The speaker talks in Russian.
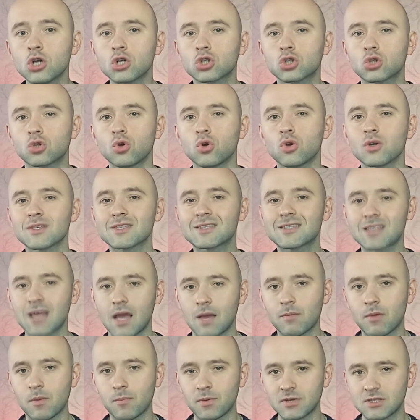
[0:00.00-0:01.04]
что
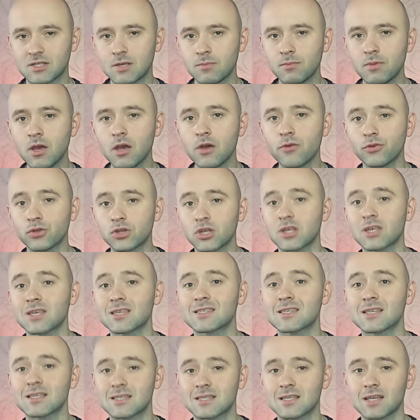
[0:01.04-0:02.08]
сами по себе вот эти
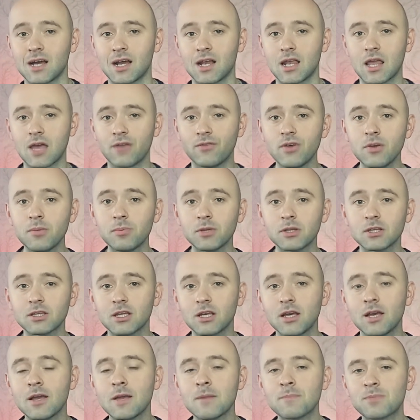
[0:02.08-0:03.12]
социальные
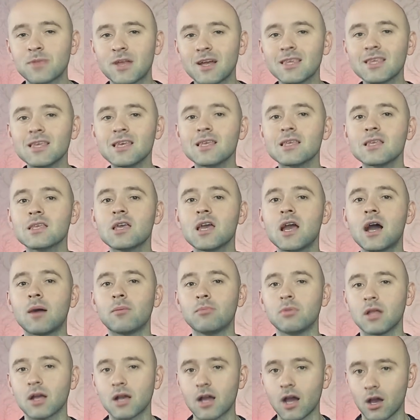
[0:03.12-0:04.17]
выплаты, они не
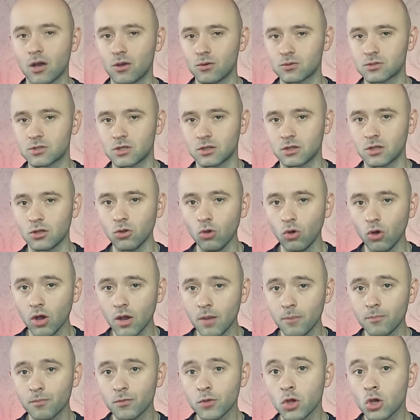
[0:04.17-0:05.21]
облагаются
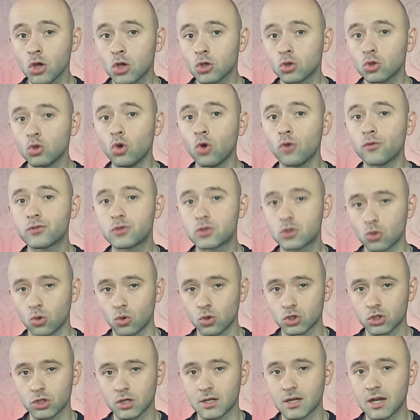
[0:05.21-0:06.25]
налогом, но
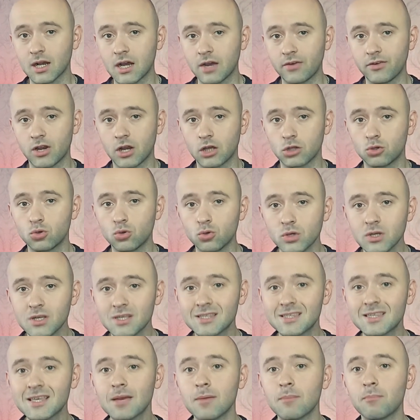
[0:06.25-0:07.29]
все же, как говорят
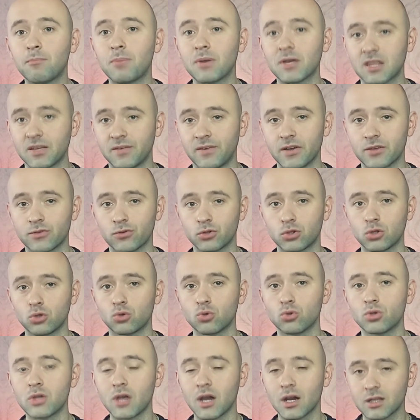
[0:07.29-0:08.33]
юристы, подавать вот
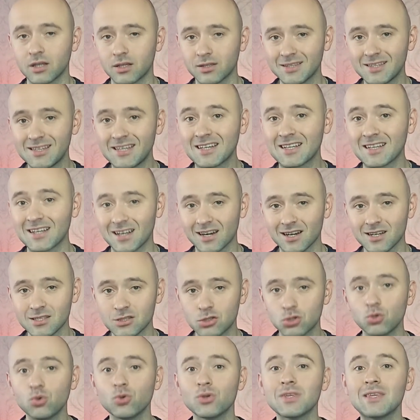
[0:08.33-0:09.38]
эту
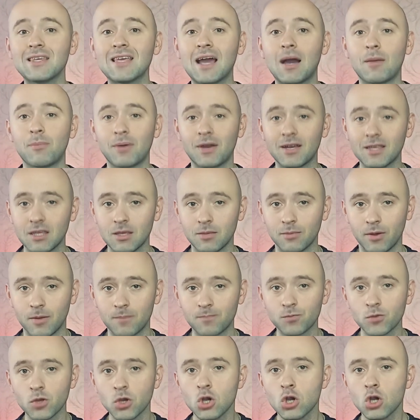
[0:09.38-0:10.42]
декларацию необходимо,
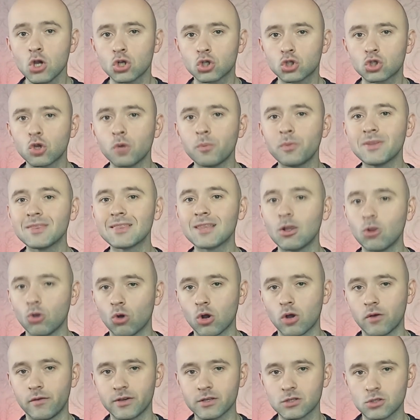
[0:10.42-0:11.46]
чтобы
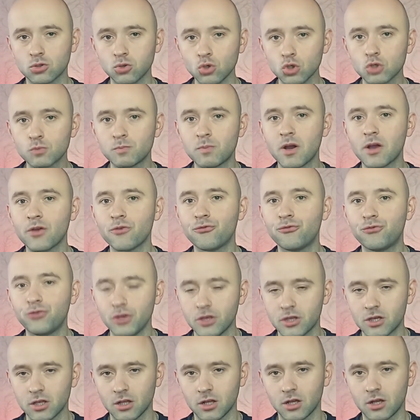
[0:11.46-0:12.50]
налоговая служба
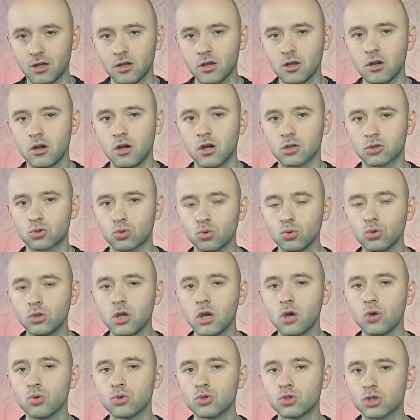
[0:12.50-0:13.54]
видела,
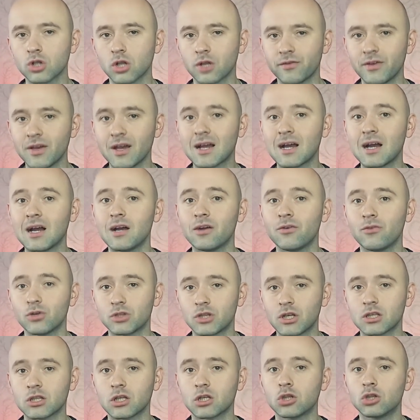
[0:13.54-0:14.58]
Откуда у человека
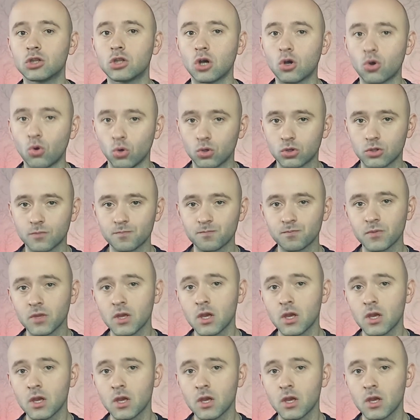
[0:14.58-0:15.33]
вот этот доход?